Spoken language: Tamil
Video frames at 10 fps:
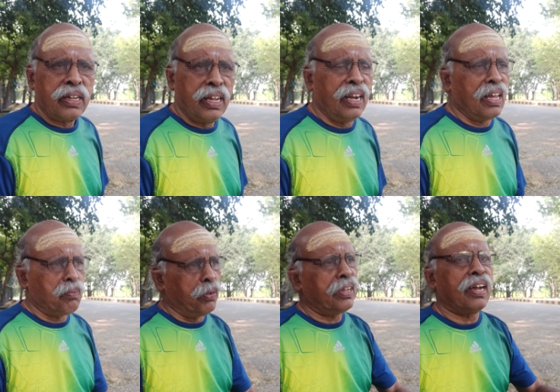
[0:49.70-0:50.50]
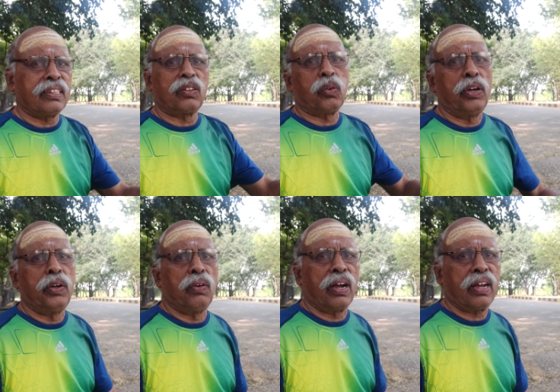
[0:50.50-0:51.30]
இல்லை பிடிக்காத
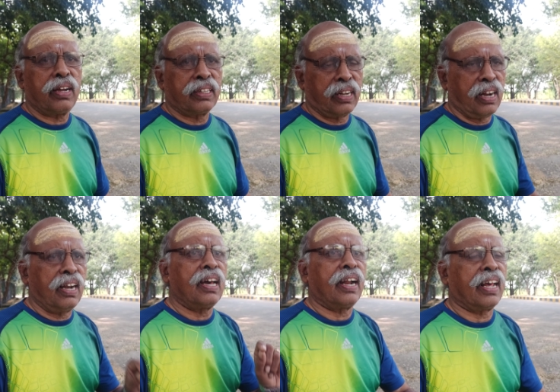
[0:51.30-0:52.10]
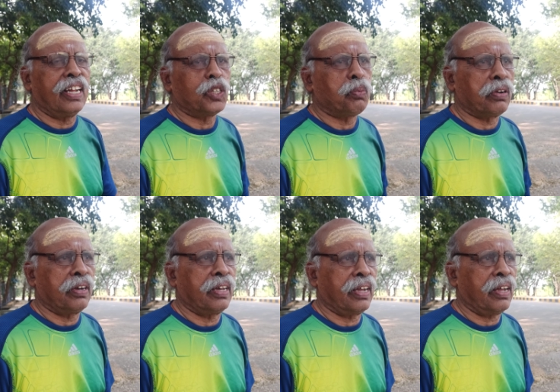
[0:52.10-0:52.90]
சொல்லிவிடுவாங்க அதை நல்லா அனலைஸ்
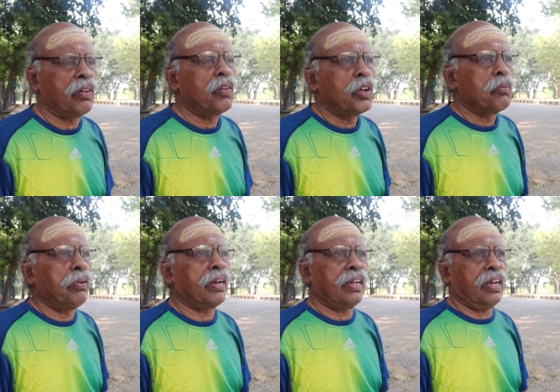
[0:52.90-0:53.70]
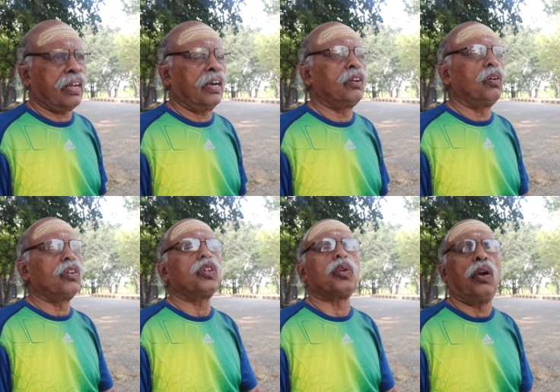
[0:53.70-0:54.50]
பண்ணணுங்க பாருங்கள்
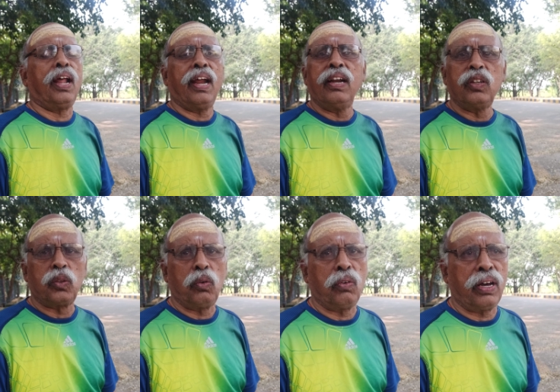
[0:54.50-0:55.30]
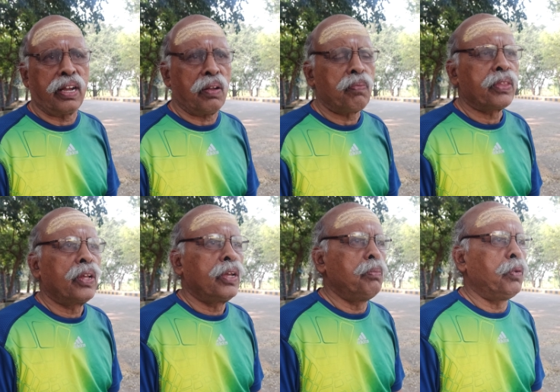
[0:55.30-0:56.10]
கண்டொன்று சொல்லேன்னு சொல்லுவாங்க
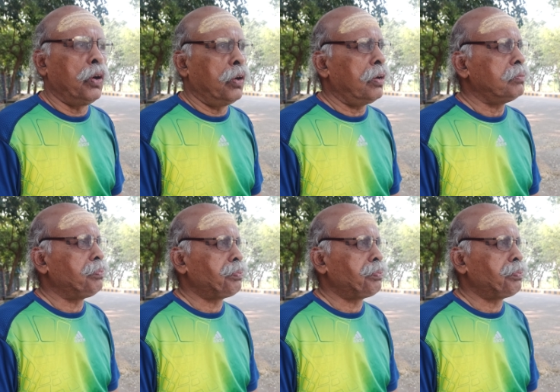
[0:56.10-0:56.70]
இப்போது